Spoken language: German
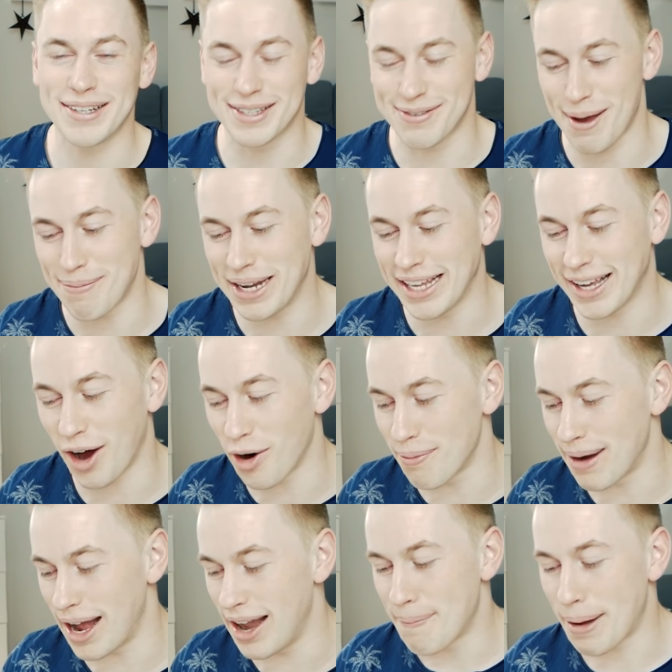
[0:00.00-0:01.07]
Und zwar bin ich auch
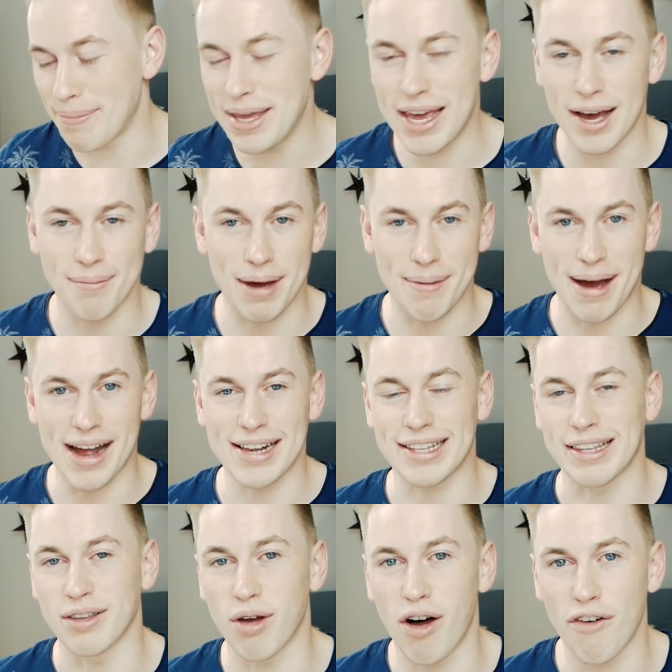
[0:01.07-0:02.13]
mal bei mir, in meinem
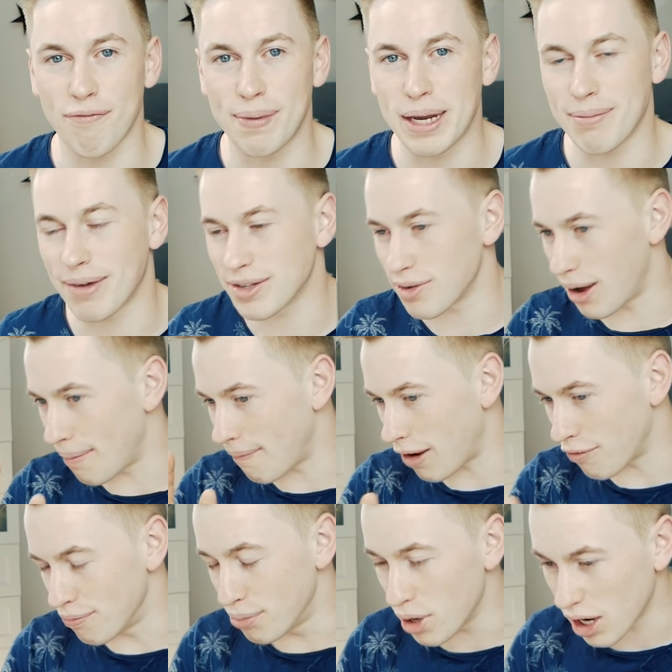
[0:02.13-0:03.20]
alten Dorf, bin ich mal so am,
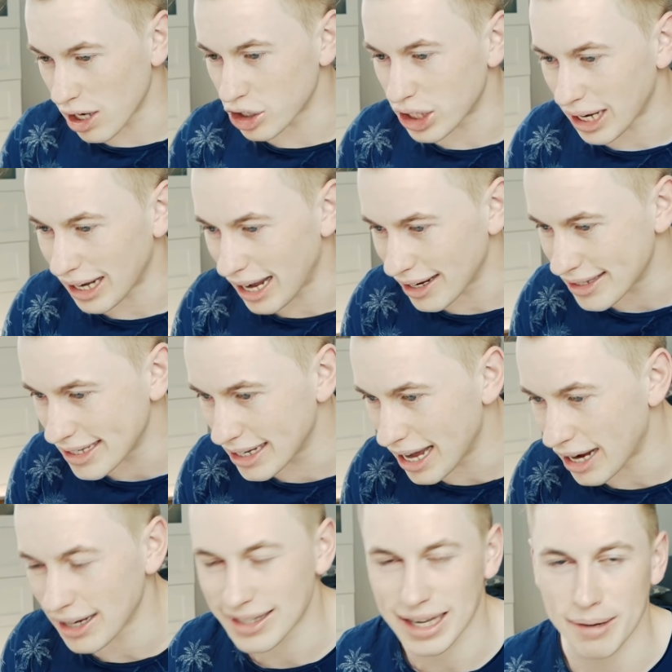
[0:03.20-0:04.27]
auf dem Bürgersteig längs
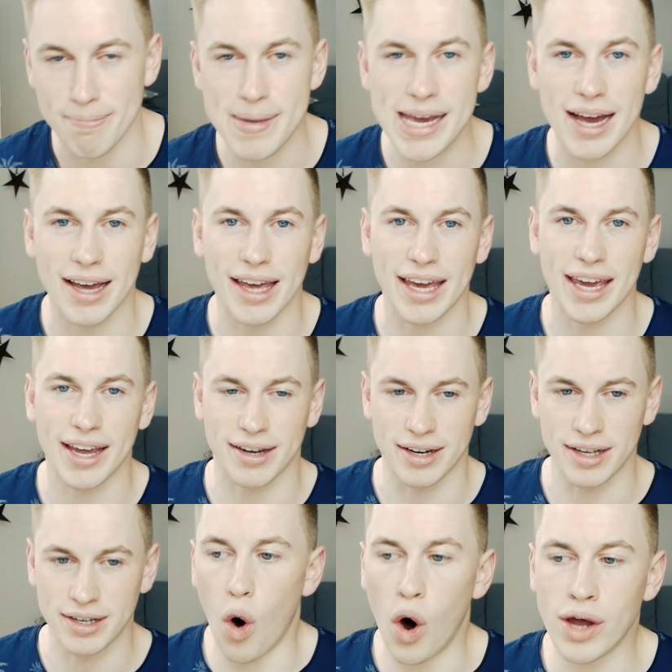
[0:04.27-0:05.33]
gegangen. Es hat mega
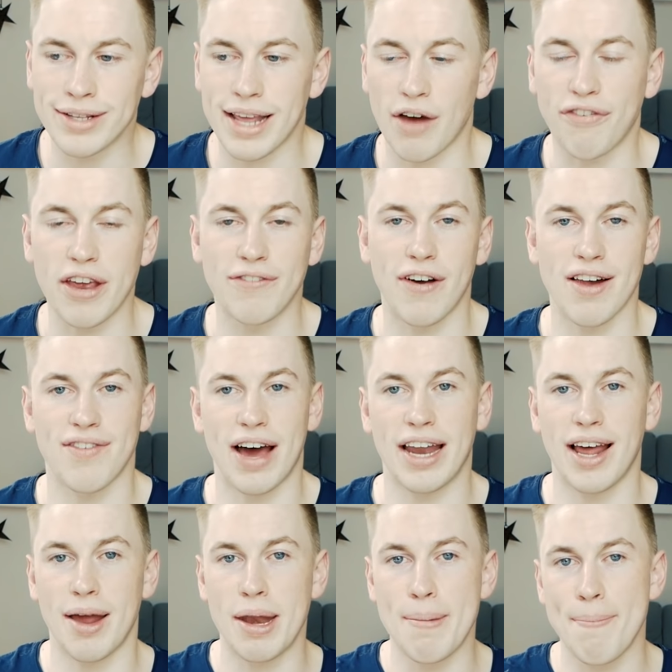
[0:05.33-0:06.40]
geregnet. Und auf jeden Fall war
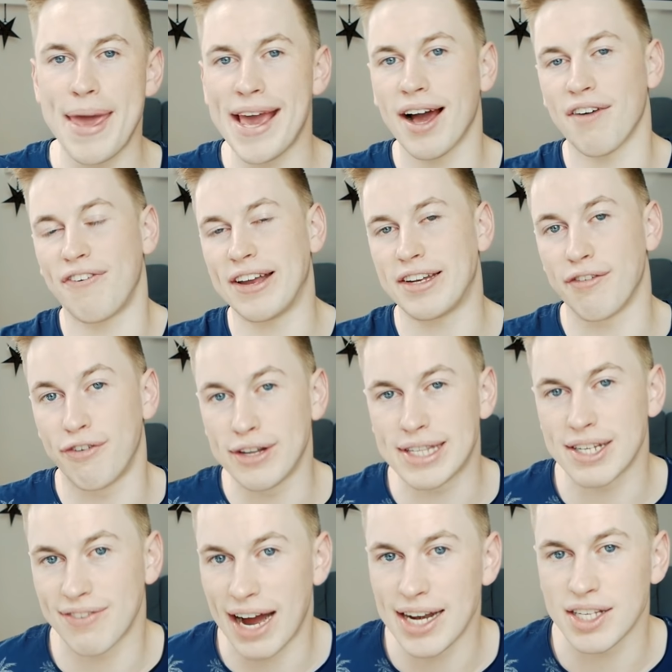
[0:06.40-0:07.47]
da eine mega fette
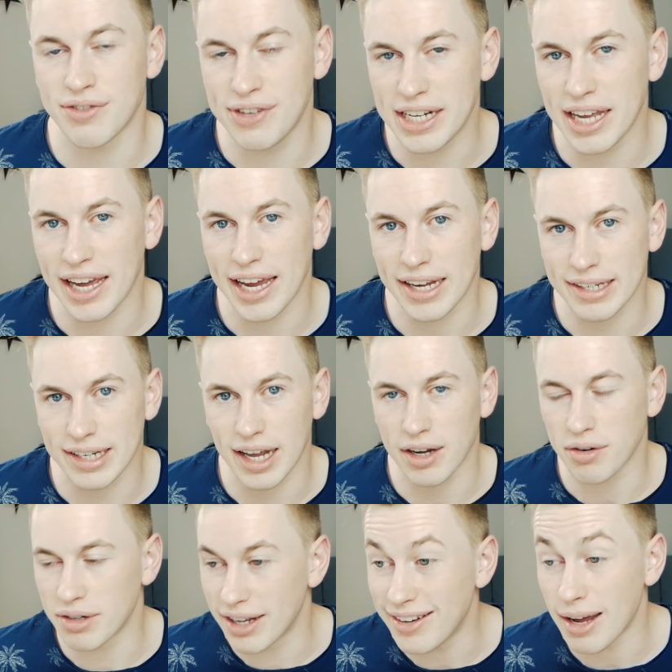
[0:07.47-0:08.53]
Pfütze, weil es viel geregnet
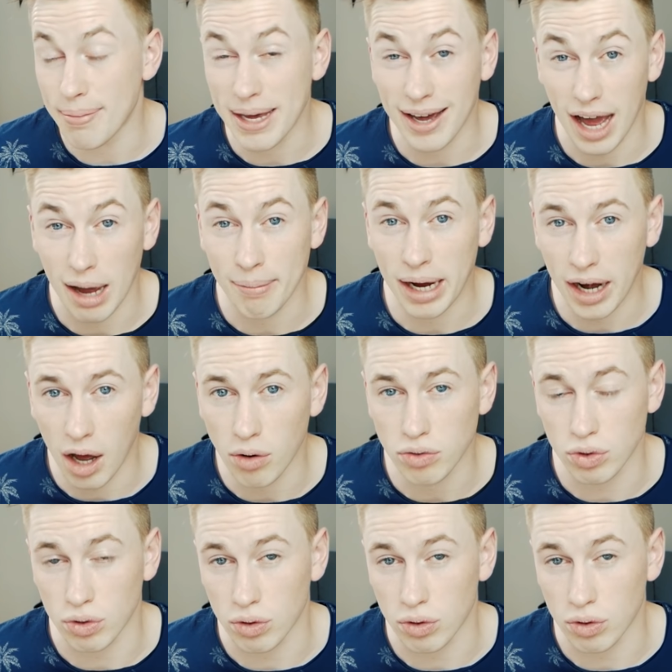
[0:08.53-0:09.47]
hat. Und hinter mir kam ein Auto.